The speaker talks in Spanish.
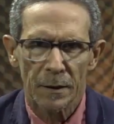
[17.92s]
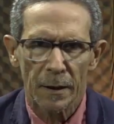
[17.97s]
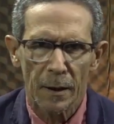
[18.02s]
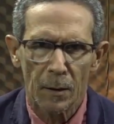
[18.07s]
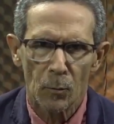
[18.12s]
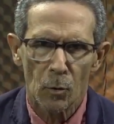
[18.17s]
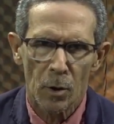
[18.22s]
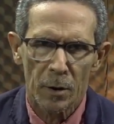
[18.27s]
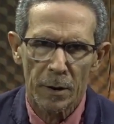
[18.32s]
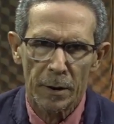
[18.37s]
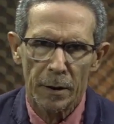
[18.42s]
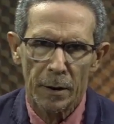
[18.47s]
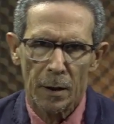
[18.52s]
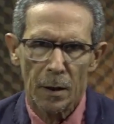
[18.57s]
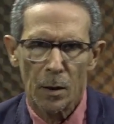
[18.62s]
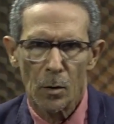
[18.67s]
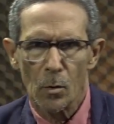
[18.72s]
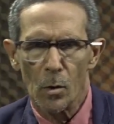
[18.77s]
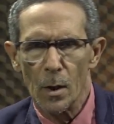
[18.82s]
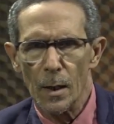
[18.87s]
seguimos aquí
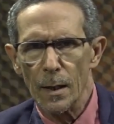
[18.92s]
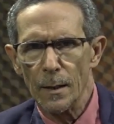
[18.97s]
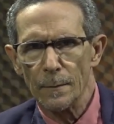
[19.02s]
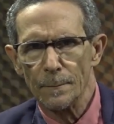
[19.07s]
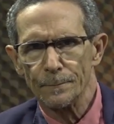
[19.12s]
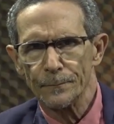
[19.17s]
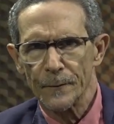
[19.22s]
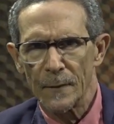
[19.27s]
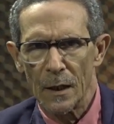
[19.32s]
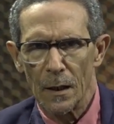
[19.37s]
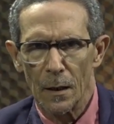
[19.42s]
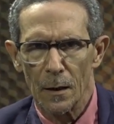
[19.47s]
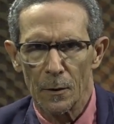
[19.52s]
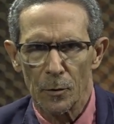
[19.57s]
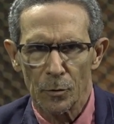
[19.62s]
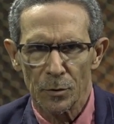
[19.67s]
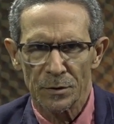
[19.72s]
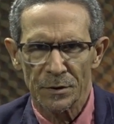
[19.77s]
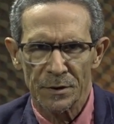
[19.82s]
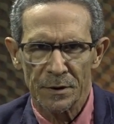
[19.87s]
en Ojalá,
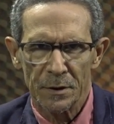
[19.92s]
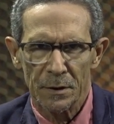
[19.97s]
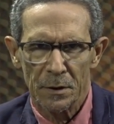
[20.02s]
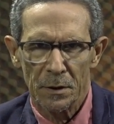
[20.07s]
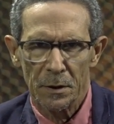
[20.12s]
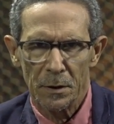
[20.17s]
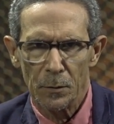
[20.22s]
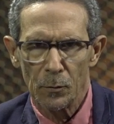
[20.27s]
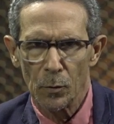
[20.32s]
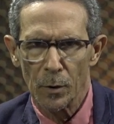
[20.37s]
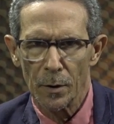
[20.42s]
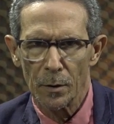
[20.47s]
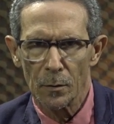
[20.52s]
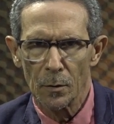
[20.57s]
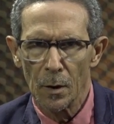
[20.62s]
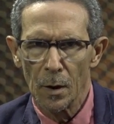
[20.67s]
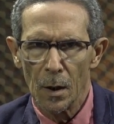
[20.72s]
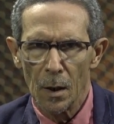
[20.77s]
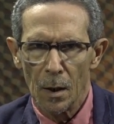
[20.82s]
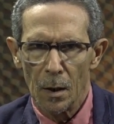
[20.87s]
claro que sí. Y bueno,
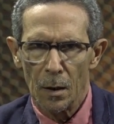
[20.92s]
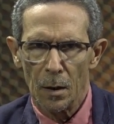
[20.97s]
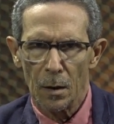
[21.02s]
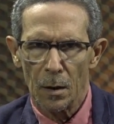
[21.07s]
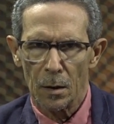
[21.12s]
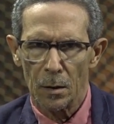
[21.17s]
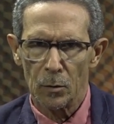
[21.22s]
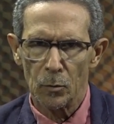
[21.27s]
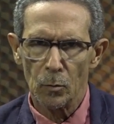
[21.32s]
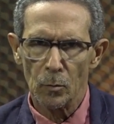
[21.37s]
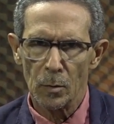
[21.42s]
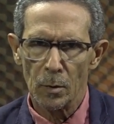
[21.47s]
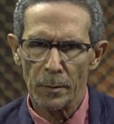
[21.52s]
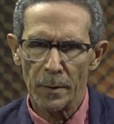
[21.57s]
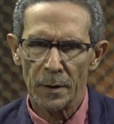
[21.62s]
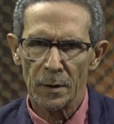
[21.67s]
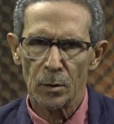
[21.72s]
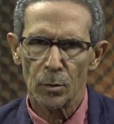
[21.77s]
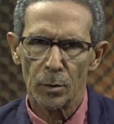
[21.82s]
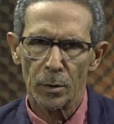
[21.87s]
en algún
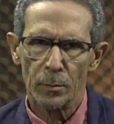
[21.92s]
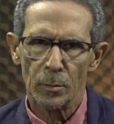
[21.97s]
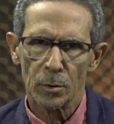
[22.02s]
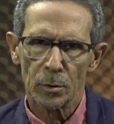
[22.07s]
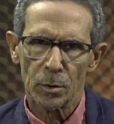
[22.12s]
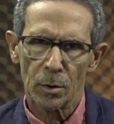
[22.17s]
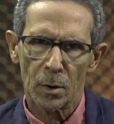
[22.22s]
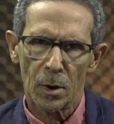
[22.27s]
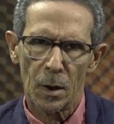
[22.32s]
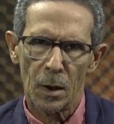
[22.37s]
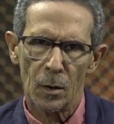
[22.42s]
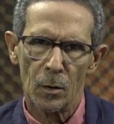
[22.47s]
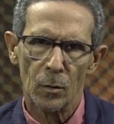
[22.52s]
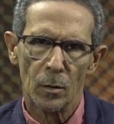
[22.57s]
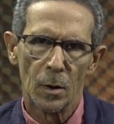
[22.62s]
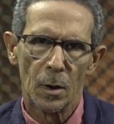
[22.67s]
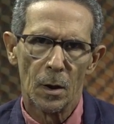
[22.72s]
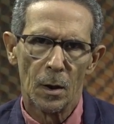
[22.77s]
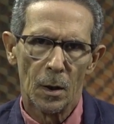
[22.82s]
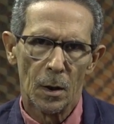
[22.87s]
momento hemos tocado
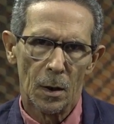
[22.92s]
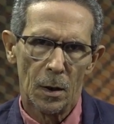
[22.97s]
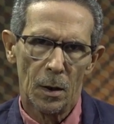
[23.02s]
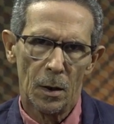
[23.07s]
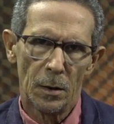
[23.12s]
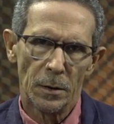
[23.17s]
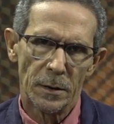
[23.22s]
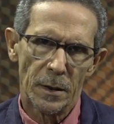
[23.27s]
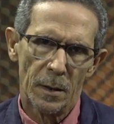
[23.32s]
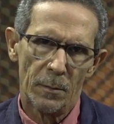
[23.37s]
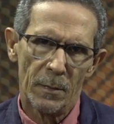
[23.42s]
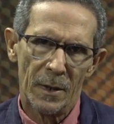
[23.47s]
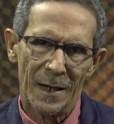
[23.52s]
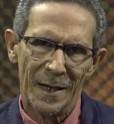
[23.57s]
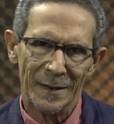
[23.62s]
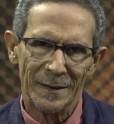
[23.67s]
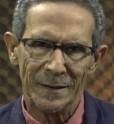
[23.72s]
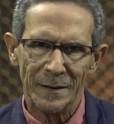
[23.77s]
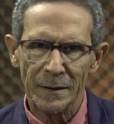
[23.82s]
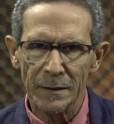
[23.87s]
el tema
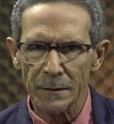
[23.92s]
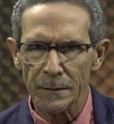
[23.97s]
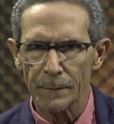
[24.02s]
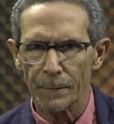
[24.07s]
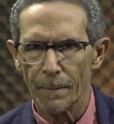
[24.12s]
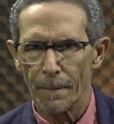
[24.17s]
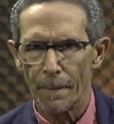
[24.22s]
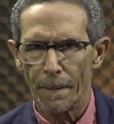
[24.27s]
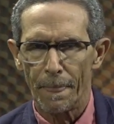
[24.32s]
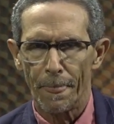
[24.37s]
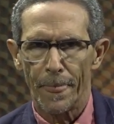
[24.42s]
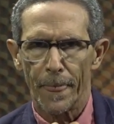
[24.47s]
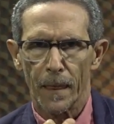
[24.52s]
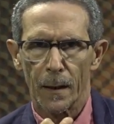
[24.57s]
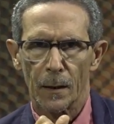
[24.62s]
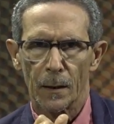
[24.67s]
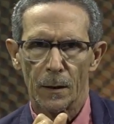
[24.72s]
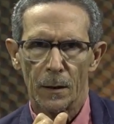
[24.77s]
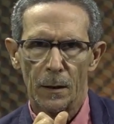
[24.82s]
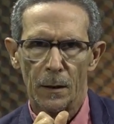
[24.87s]
Haití,
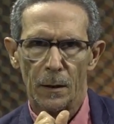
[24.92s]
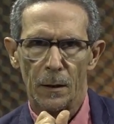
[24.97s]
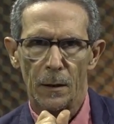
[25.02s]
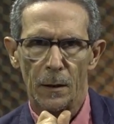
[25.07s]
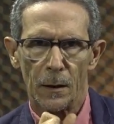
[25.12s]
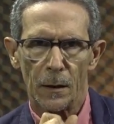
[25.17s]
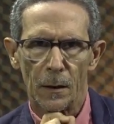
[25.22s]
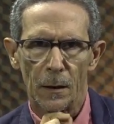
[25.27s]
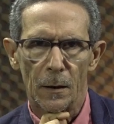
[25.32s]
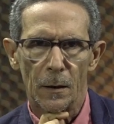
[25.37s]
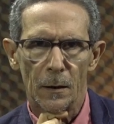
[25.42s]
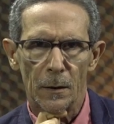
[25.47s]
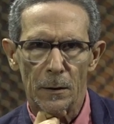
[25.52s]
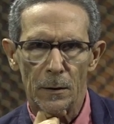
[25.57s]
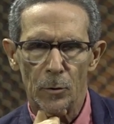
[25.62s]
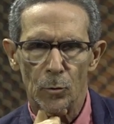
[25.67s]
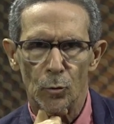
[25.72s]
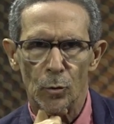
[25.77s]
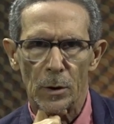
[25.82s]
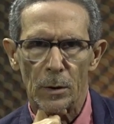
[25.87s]
que
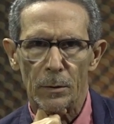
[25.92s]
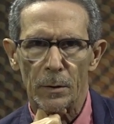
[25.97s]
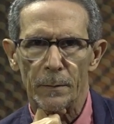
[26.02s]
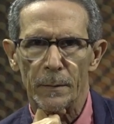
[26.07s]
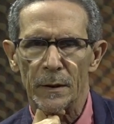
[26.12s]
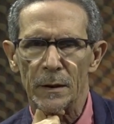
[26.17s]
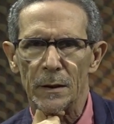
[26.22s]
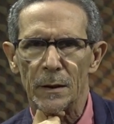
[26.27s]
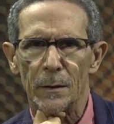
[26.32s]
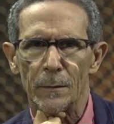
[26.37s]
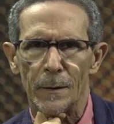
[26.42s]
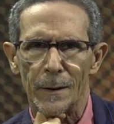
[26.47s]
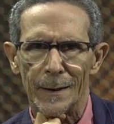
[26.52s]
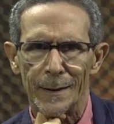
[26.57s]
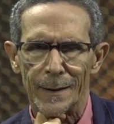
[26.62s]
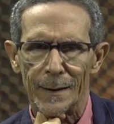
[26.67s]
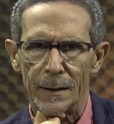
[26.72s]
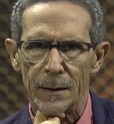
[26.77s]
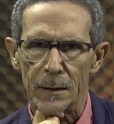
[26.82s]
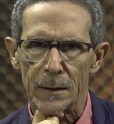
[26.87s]
indudablemente
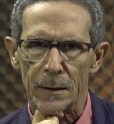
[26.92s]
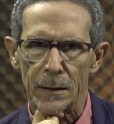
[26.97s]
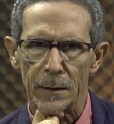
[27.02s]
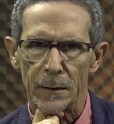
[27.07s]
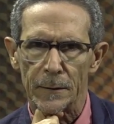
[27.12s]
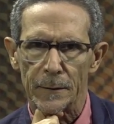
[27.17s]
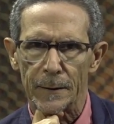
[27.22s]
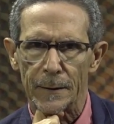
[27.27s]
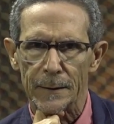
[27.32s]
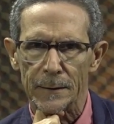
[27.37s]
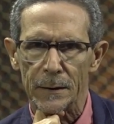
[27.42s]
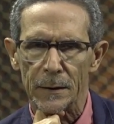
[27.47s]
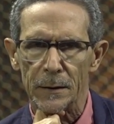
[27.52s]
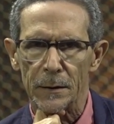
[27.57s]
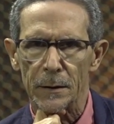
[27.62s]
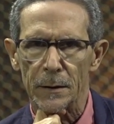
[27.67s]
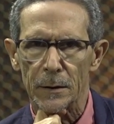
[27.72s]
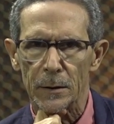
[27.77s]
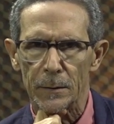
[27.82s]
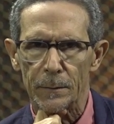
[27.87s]
va a,
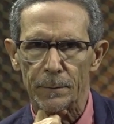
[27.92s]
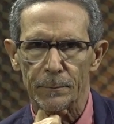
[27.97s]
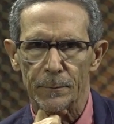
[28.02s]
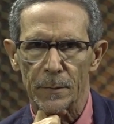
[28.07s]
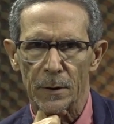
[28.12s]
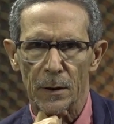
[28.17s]
tener